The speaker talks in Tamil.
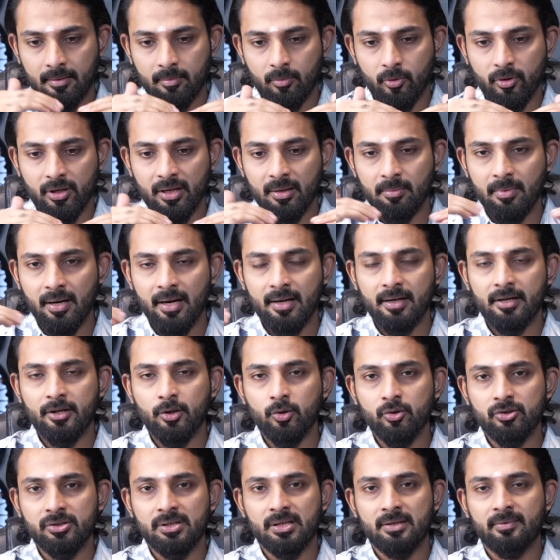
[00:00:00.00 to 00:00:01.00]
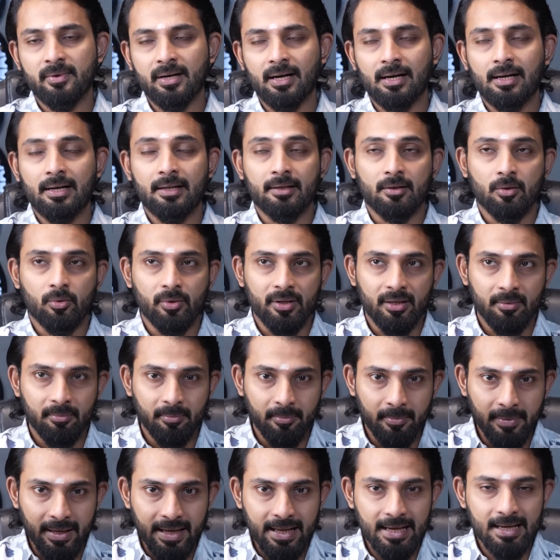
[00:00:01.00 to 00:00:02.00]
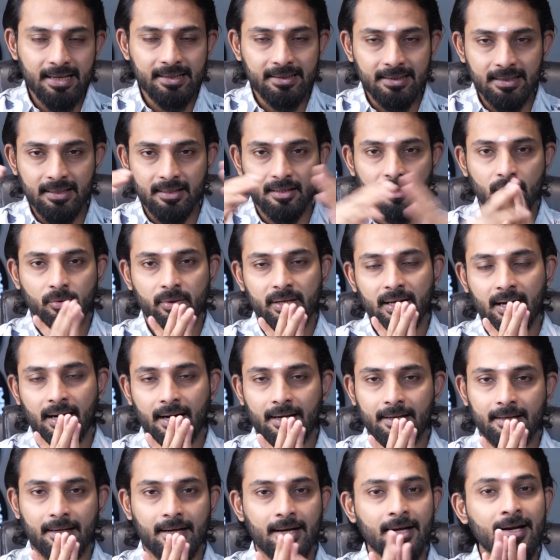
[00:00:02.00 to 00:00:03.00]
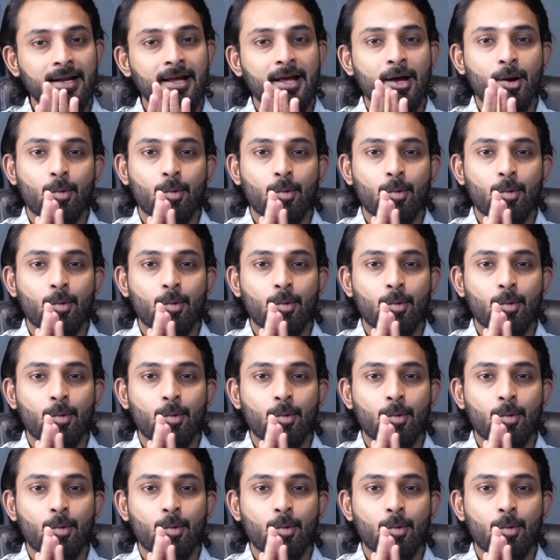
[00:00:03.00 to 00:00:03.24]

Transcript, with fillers: முக்கியமான நியூஸ் நிறுவனங்களில் இருக்கக்கூடிய மேலிடத்தில் இருக்கக்கூடிய ஆட்கள்